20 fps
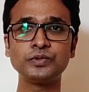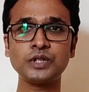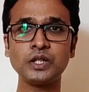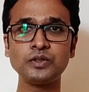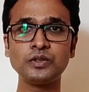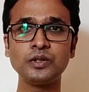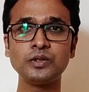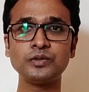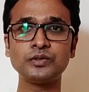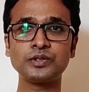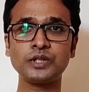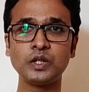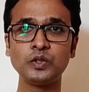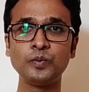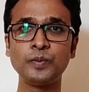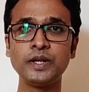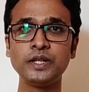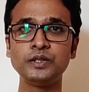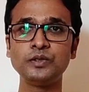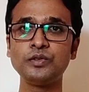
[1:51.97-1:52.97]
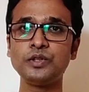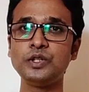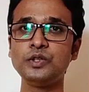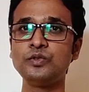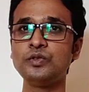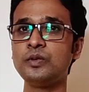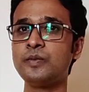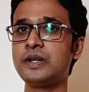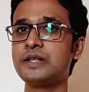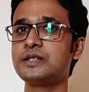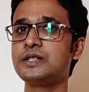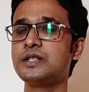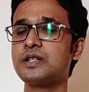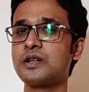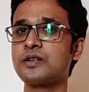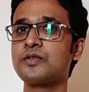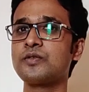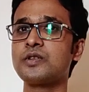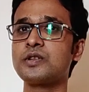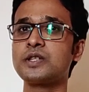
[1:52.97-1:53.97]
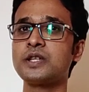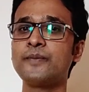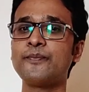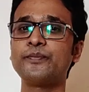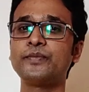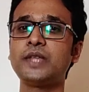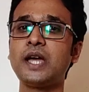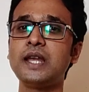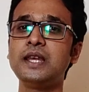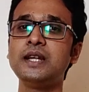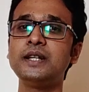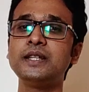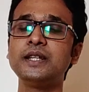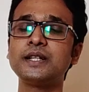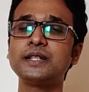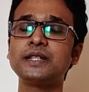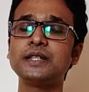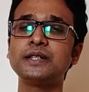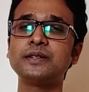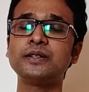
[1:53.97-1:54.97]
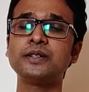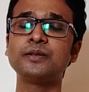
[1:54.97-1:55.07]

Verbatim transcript: সাধারণত স্বাদু পানিতেও কিন্তু এই মাছটি চাষ করা যায় থাইল্যান্ডের একটা